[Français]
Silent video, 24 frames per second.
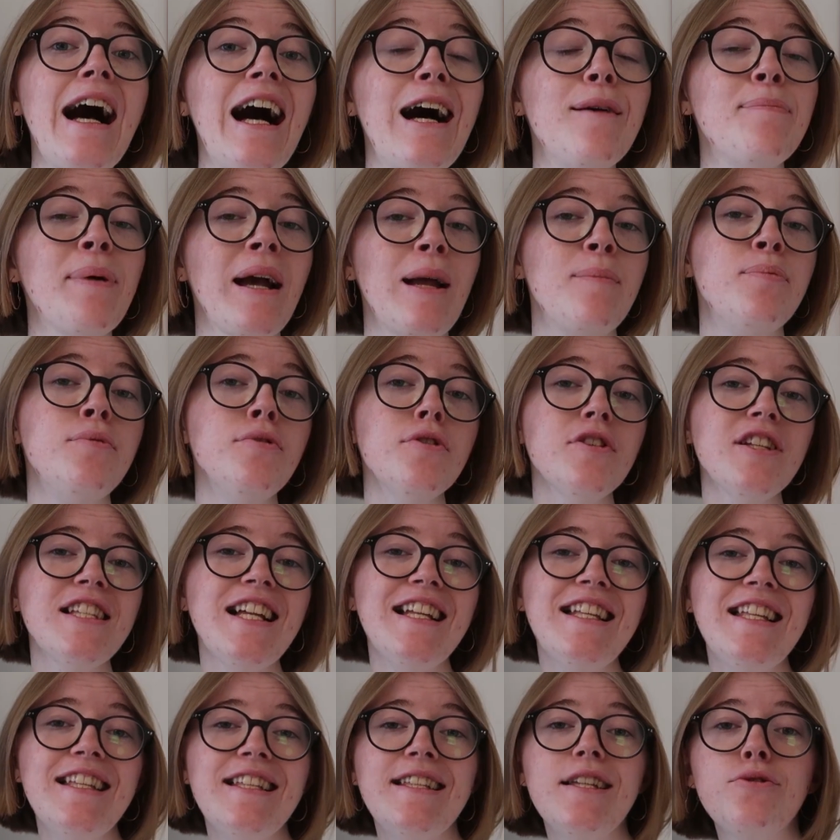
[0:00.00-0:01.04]
Après plusieurs
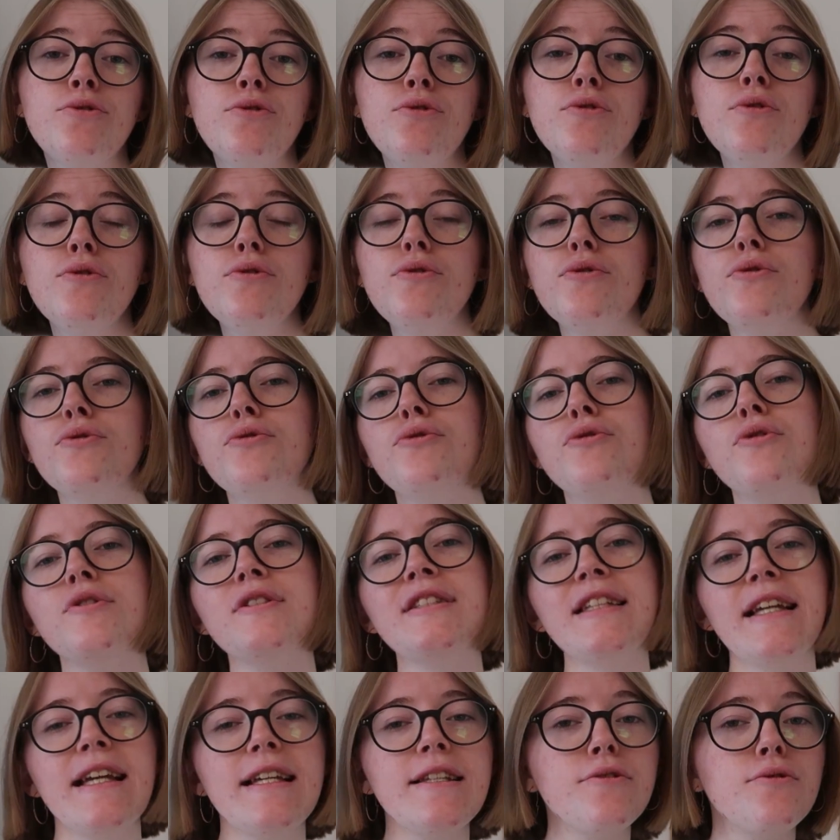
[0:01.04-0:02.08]
années d'études, de
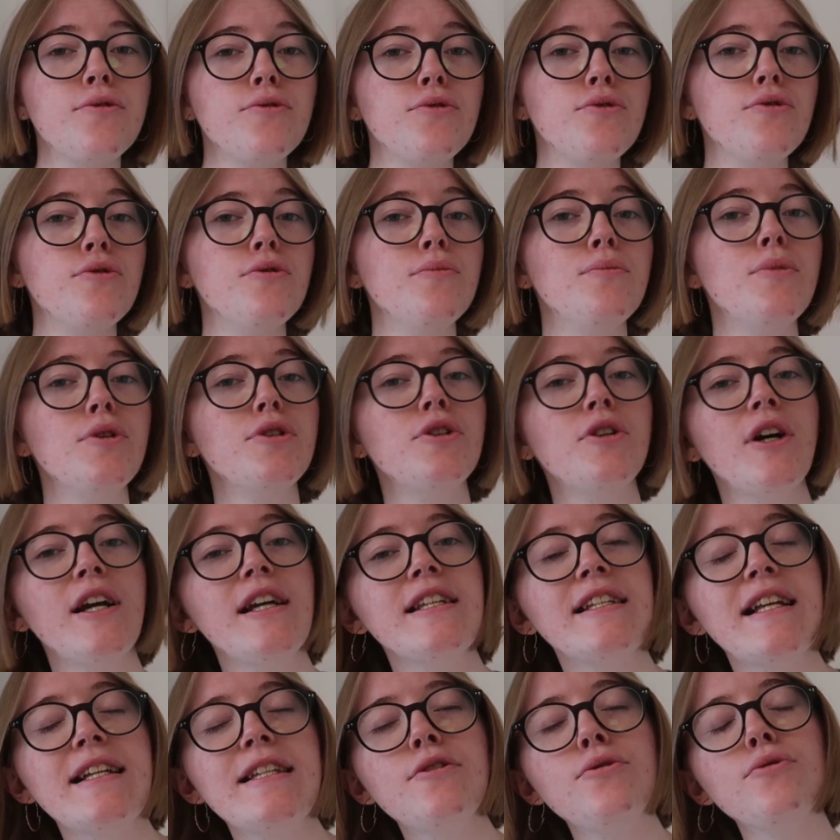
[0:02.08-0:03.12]
tests de
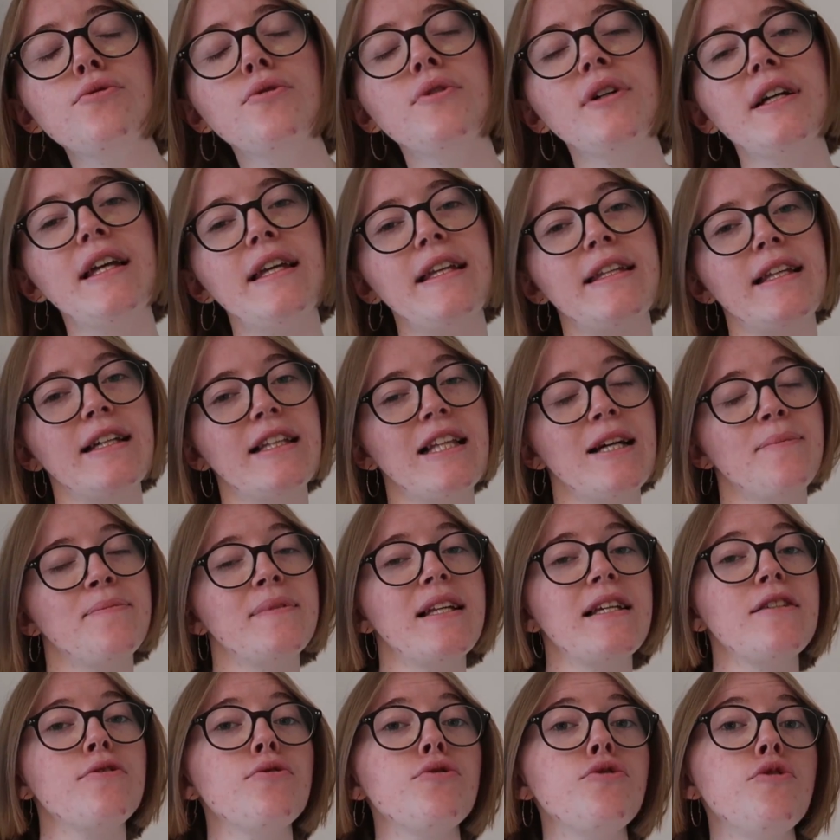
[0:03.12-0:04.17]
motorisation et
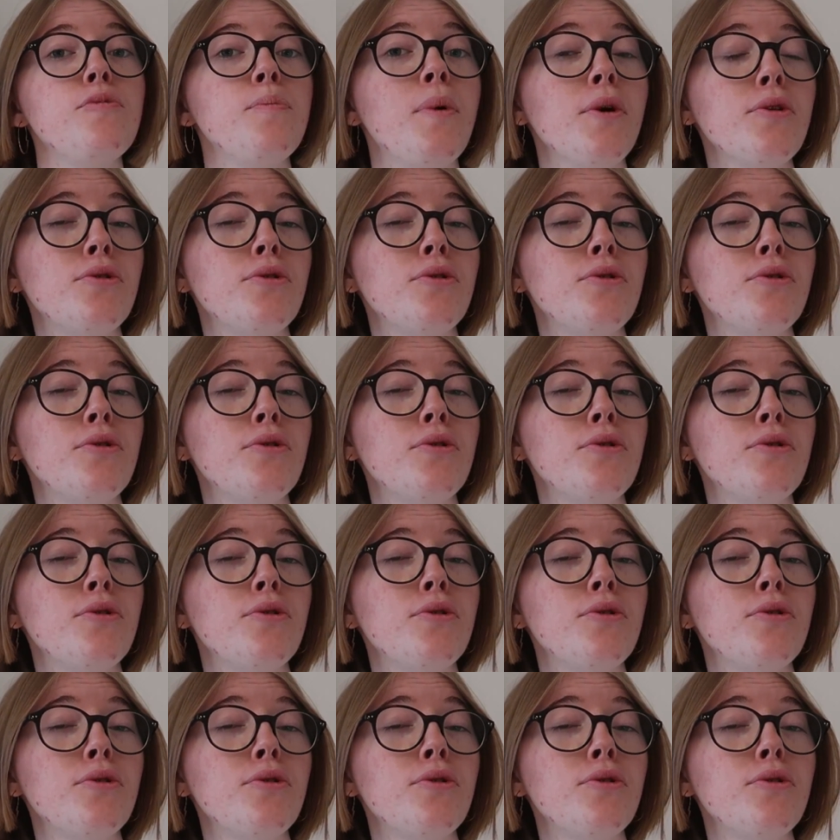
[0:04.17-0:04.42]
d'adaptation du